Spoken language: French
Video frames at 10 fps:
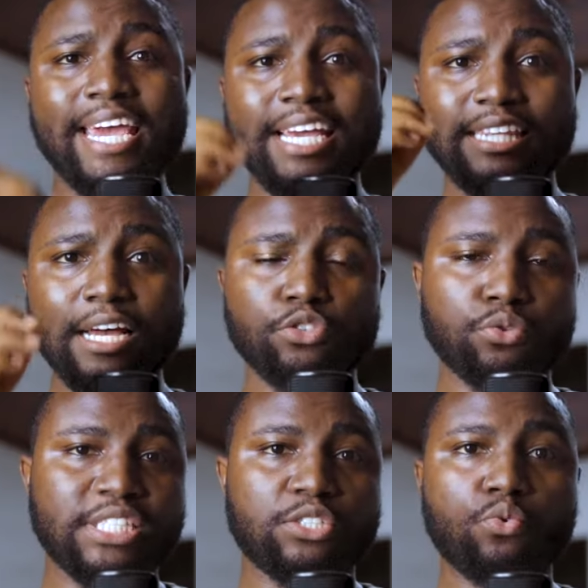Et dans
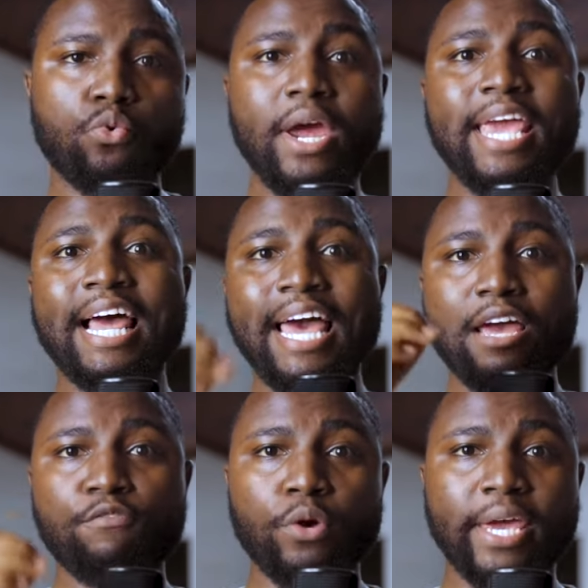son discours, il a
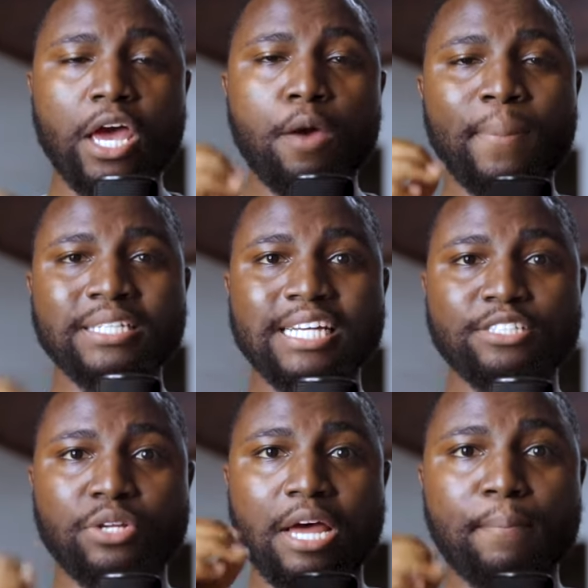invoqué un
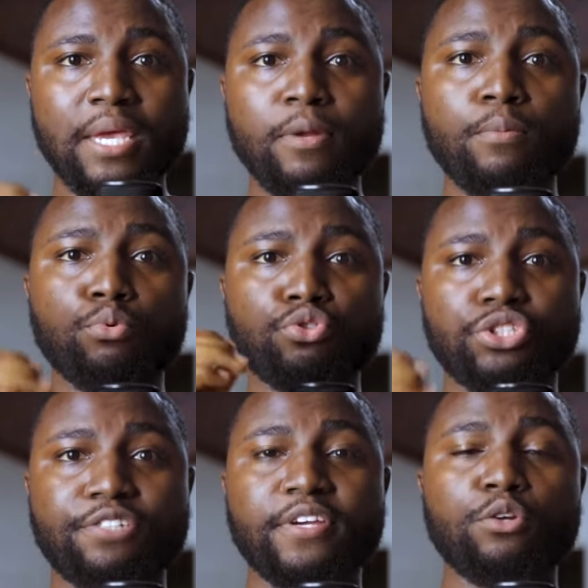passage de la Bible pour
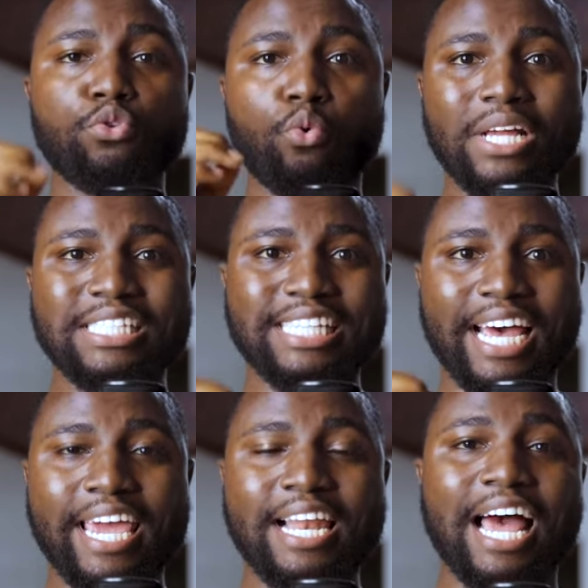justifier le droit
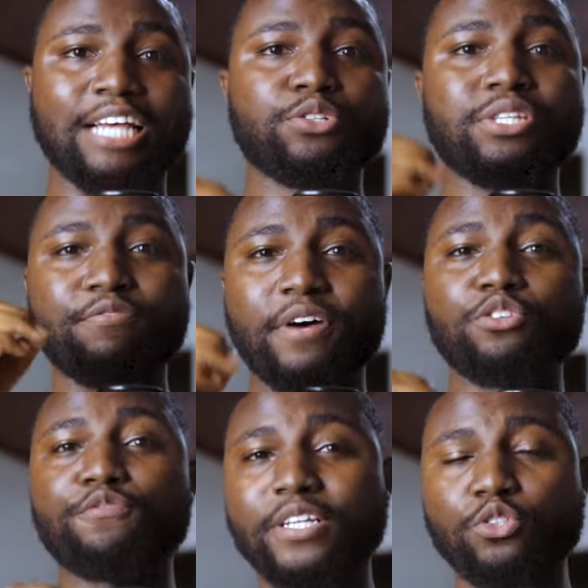d'Israël à se
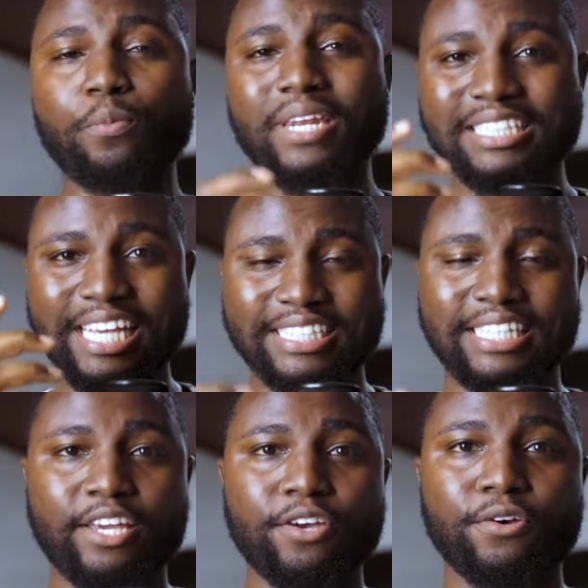défendre face aux menaces
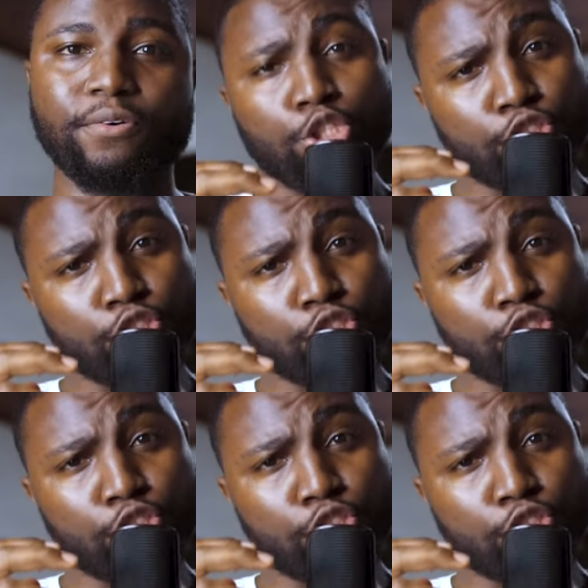extérieures.